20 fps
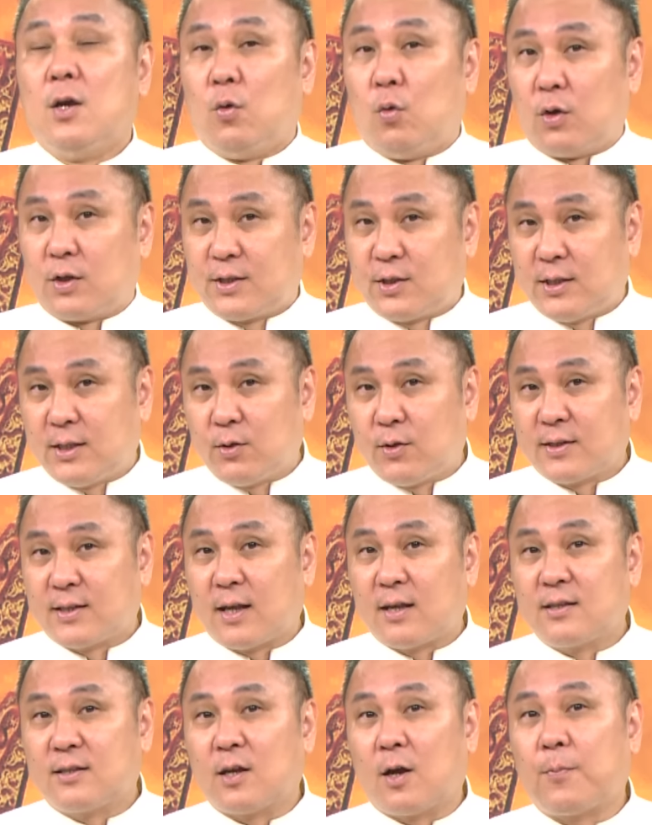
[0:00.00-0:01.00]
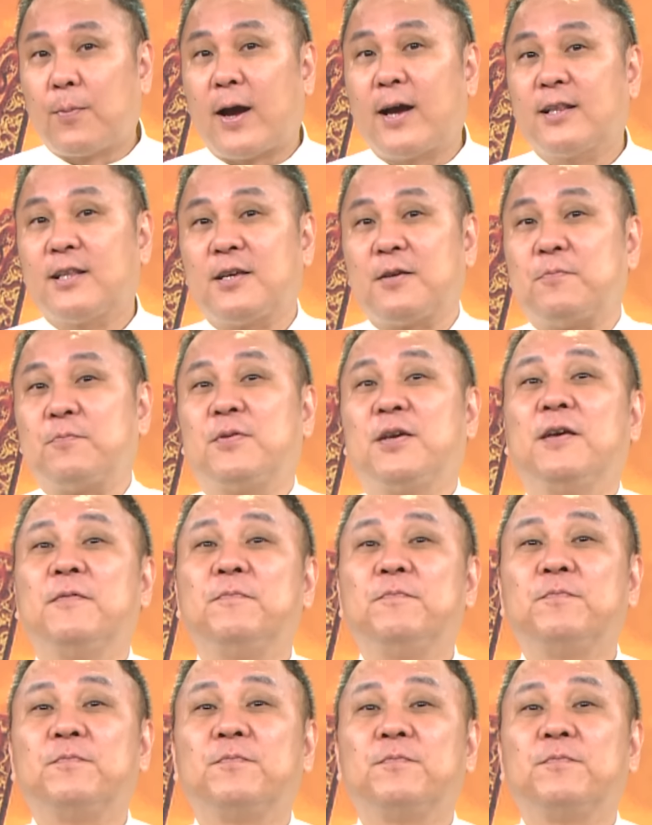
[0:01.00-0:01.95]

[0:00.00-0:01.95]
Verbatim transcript: 我四月三十号拍的影片，